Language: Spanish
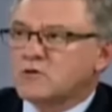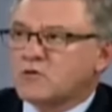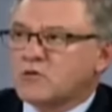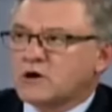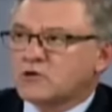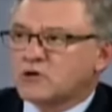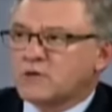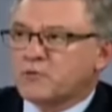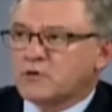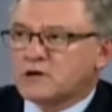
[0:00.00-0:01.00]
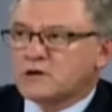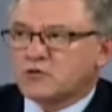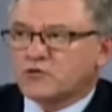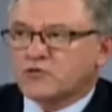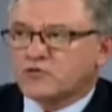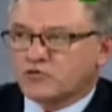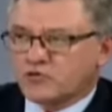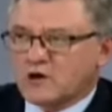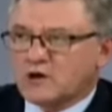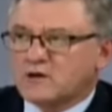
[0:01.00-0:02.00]
con actores políticos y
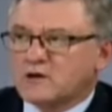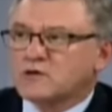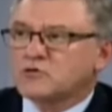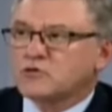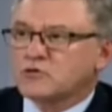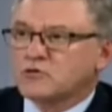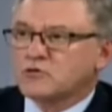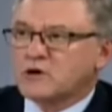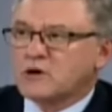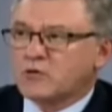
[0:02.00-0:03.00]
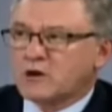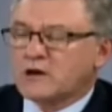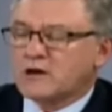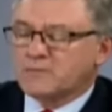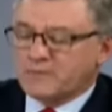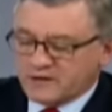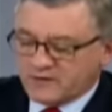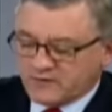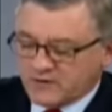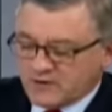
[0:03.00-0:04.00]
sociales del entorno laboral en el
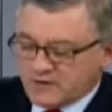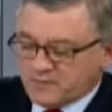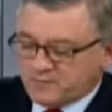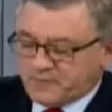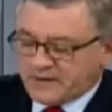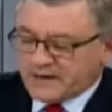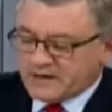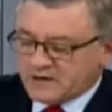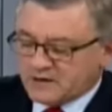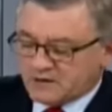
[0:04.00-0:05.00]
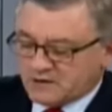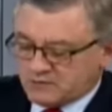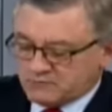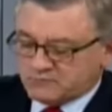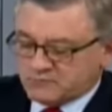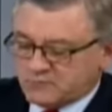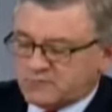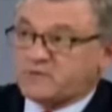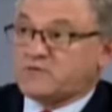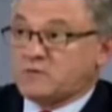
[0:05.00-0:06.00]
país para ir
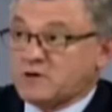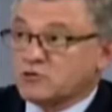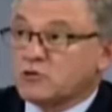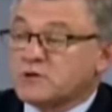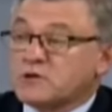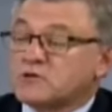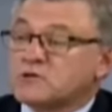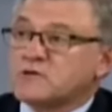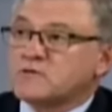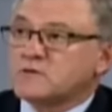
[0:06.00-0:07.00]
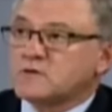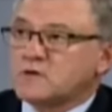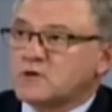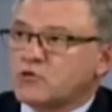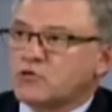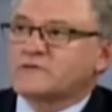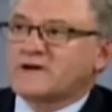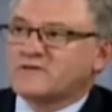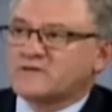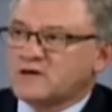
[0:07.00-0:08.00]
recibiendo opiniones,
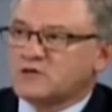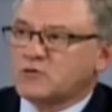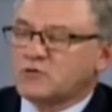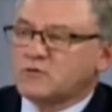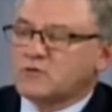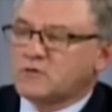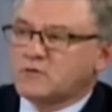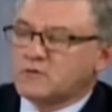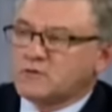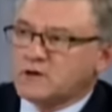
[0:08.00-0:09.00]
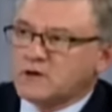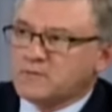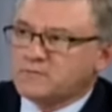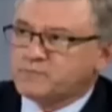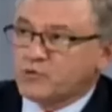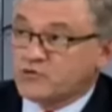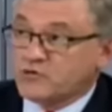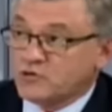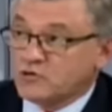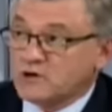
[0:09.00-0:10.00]
contrastando eh,
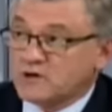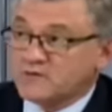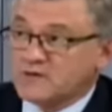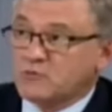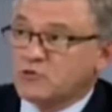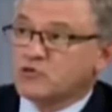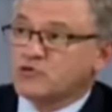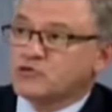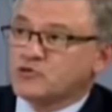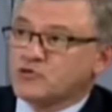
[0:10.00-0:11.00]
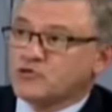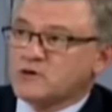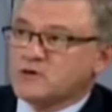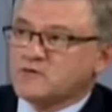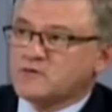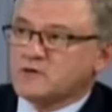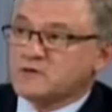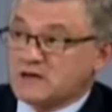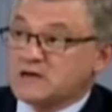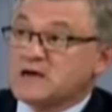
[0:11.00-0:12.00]
posiciones que estamos nosotros este,
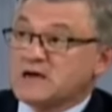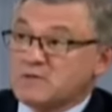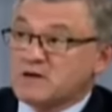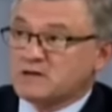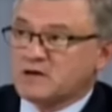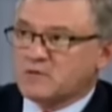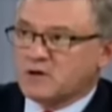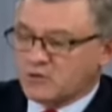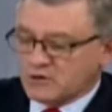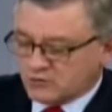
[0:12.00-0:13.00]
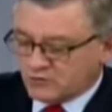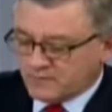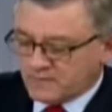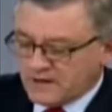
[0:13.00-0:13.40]
técnicamente evaluando